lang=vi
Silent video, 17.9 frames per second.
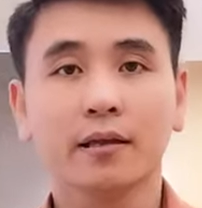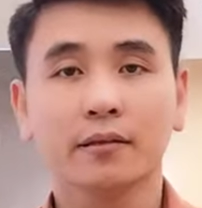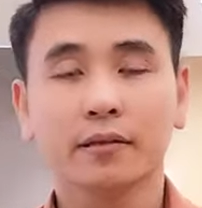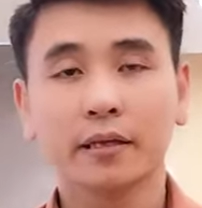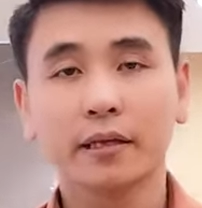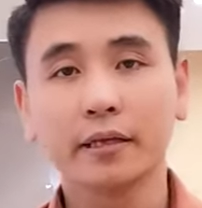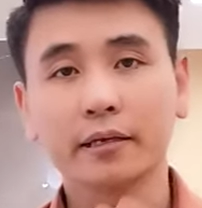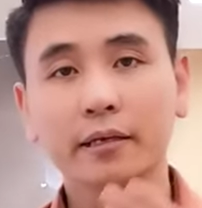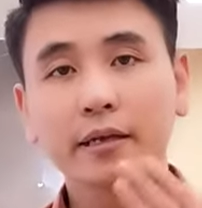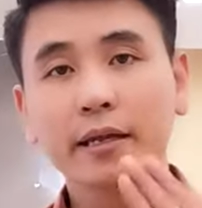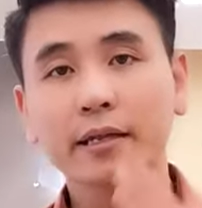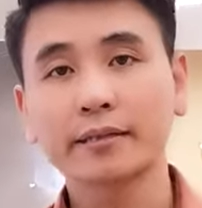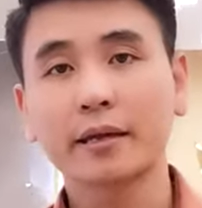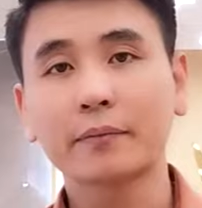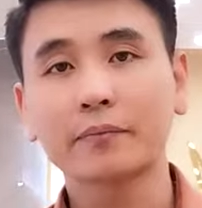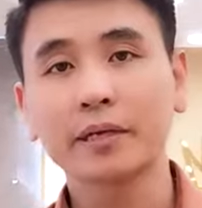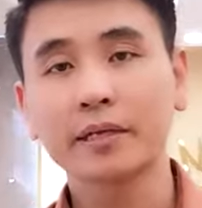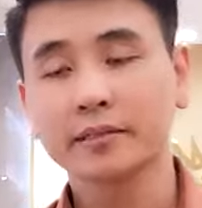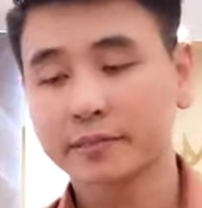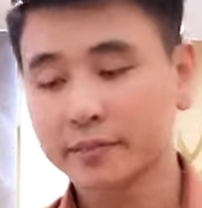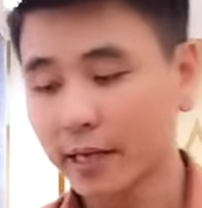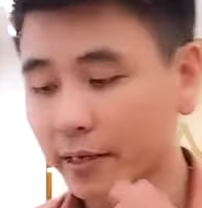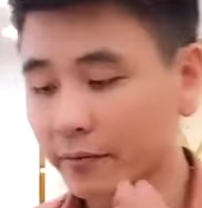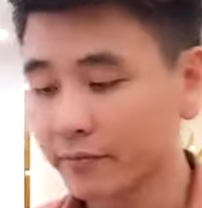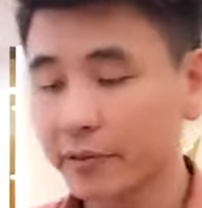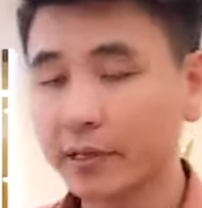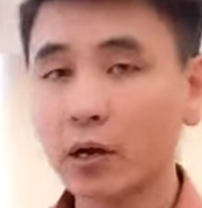thì cứ yên tâm đi
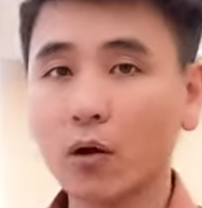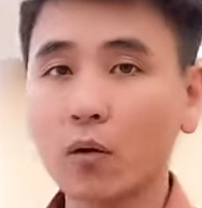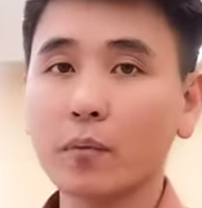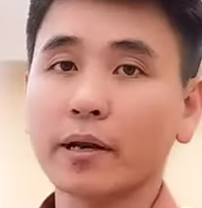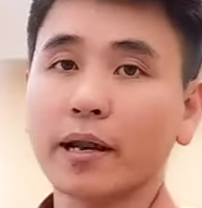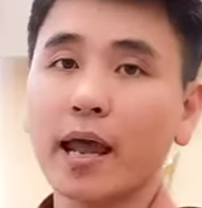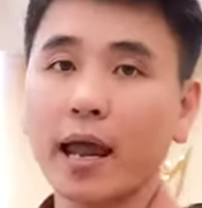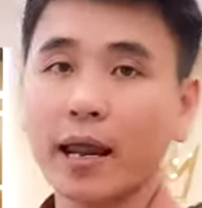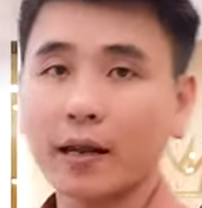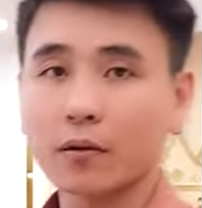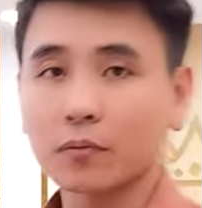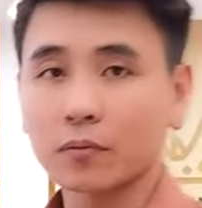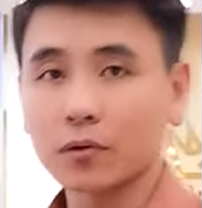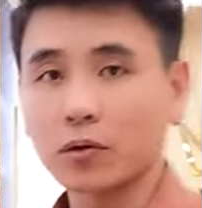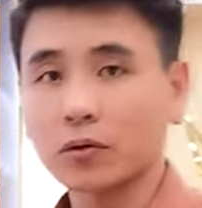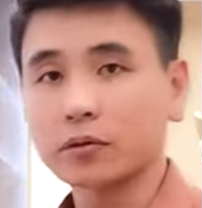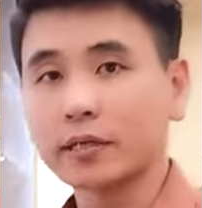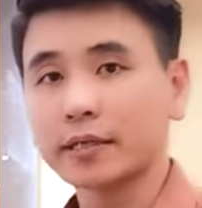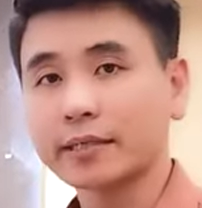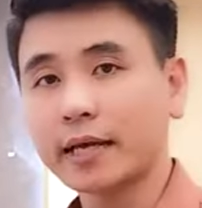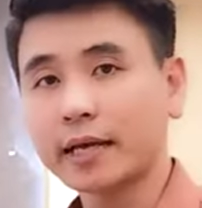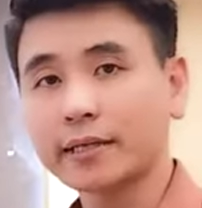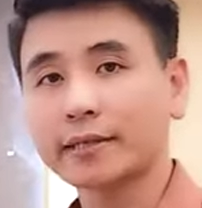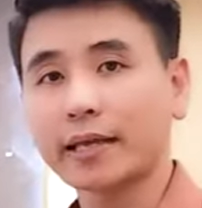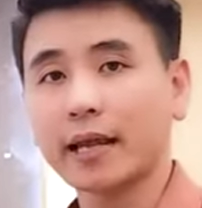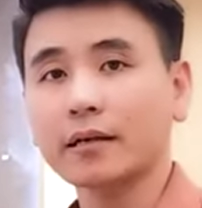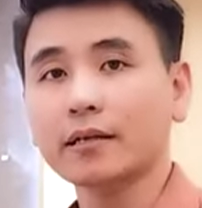trên video mình đã hài lòng rồi thì
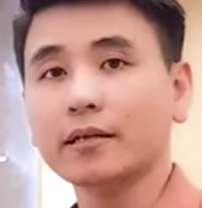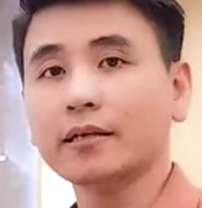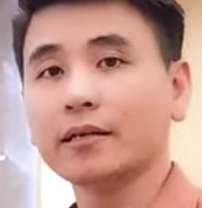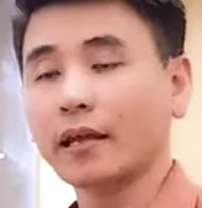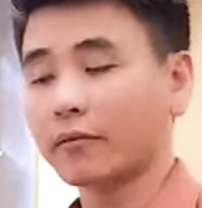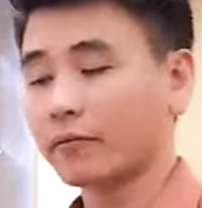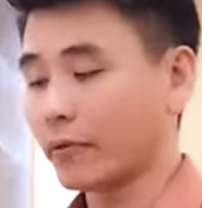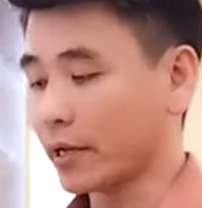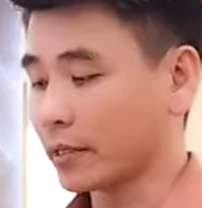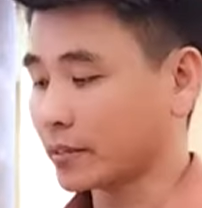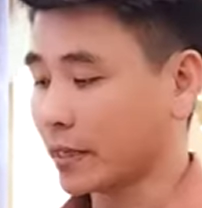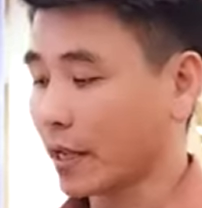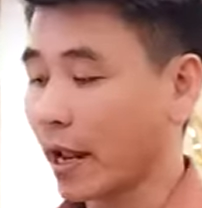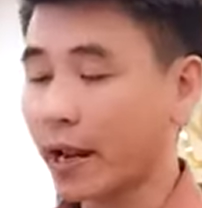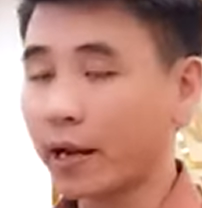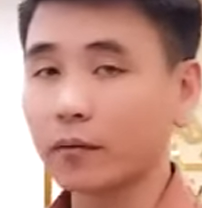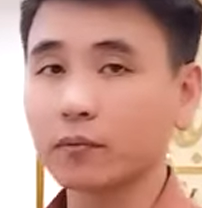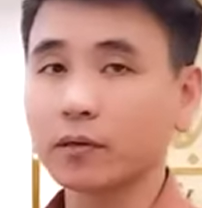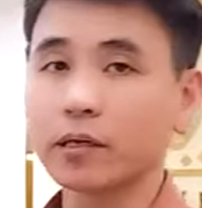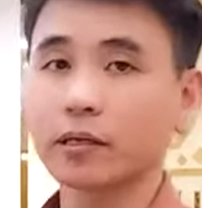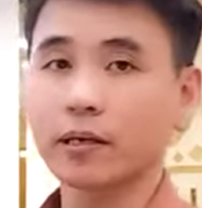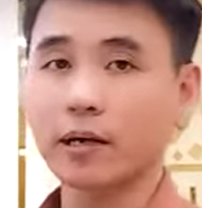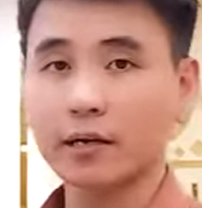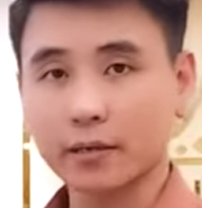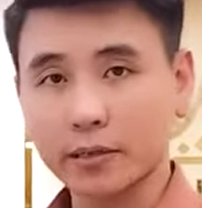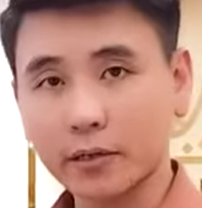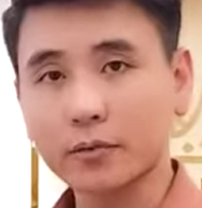chắc chắn khi nhận về sẽ hài lòng hơn
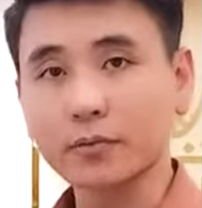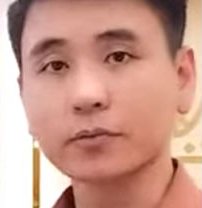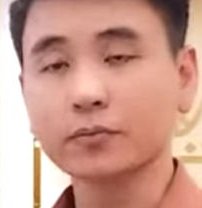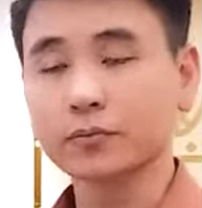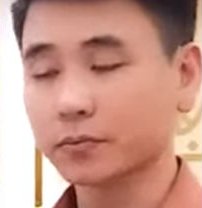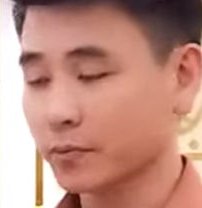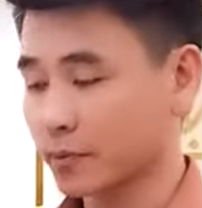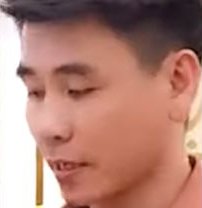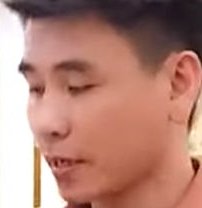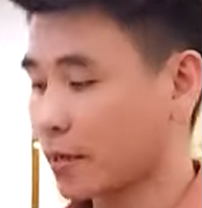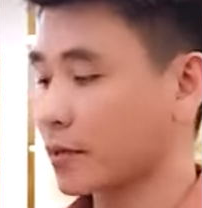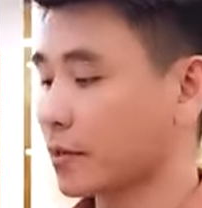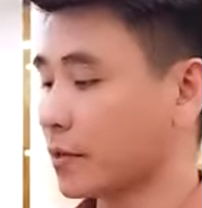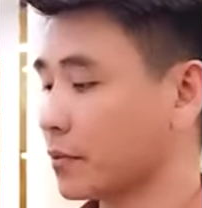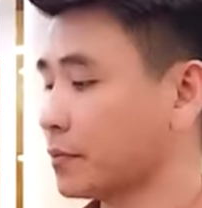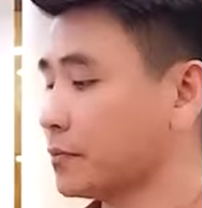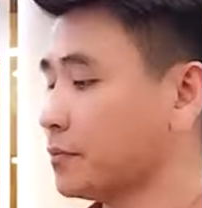rất nhiều rất là nhiều